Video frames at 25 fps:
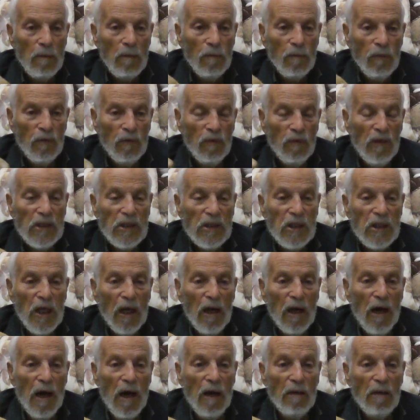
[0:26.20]
في
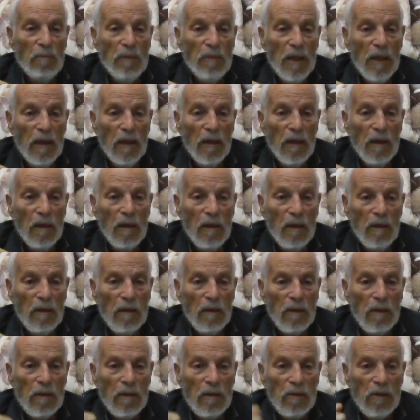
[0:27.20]
الاشتغال
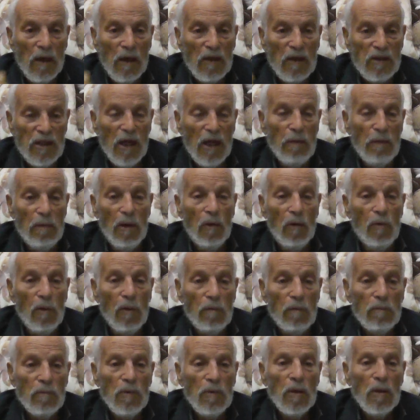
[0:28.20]

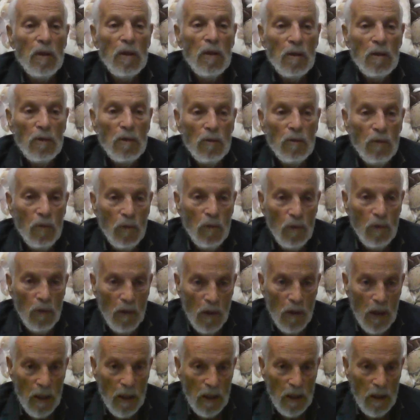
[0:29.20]
بتقسيمكم
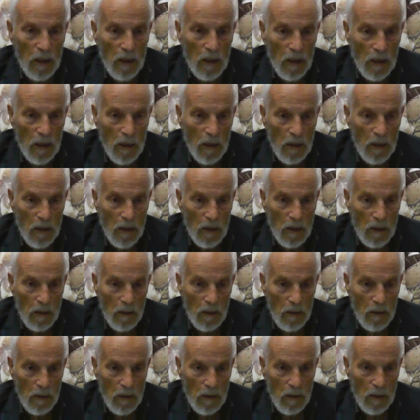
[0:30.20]

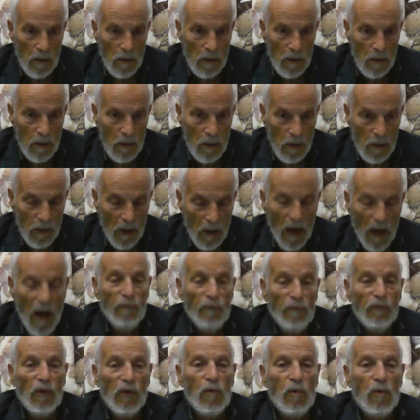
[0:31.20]

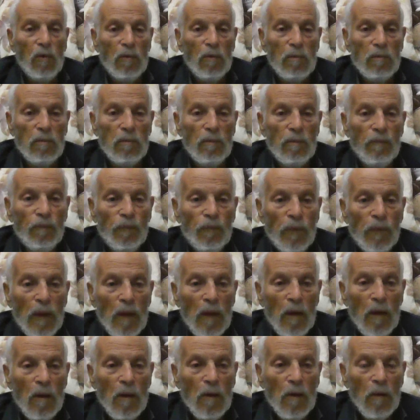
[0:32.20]
وإضعافكم
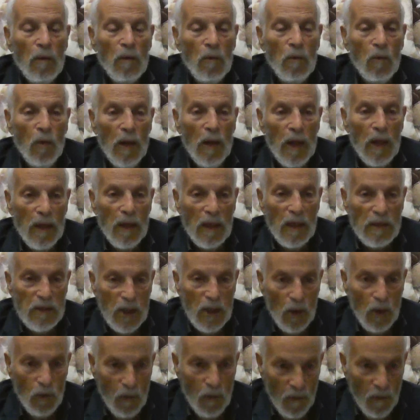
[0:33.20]

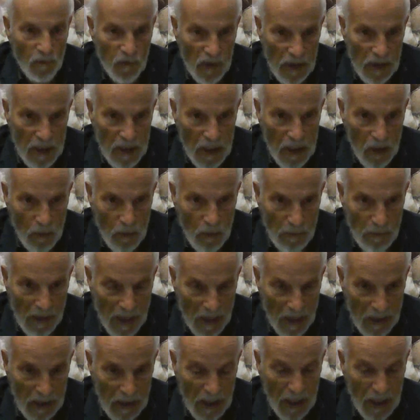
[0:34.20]
وينسيكم في دينكم
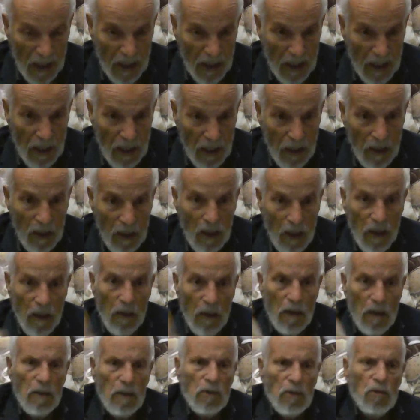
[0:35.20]
الحقيقي
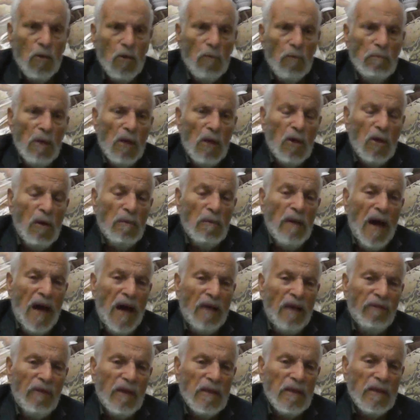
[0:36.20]
شكون منكم
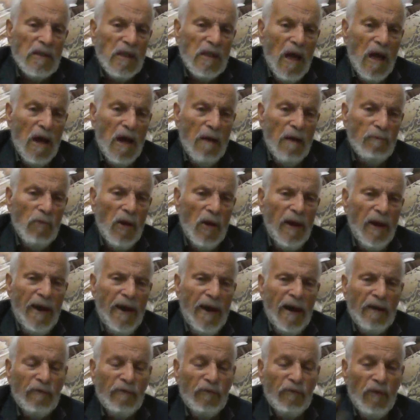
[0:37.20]
يعرف الإسلام ولا
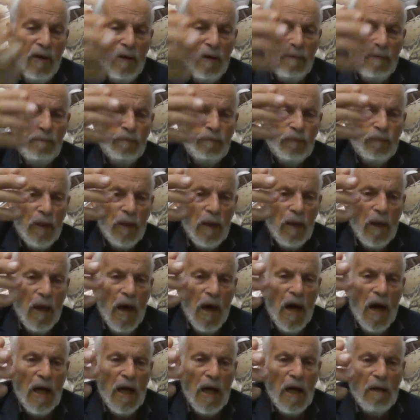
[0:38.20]
يعرف
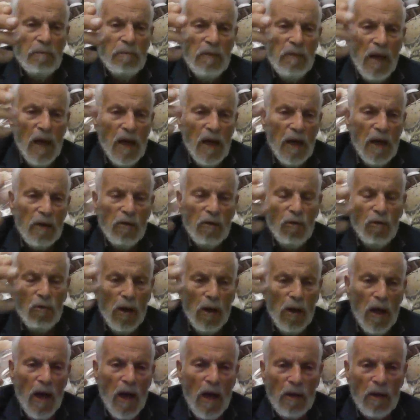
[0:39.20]
آية من آيات
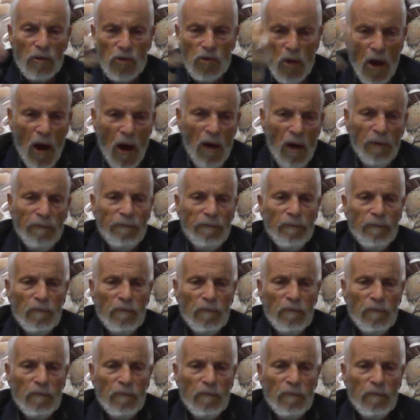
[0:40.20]
القرآن شكون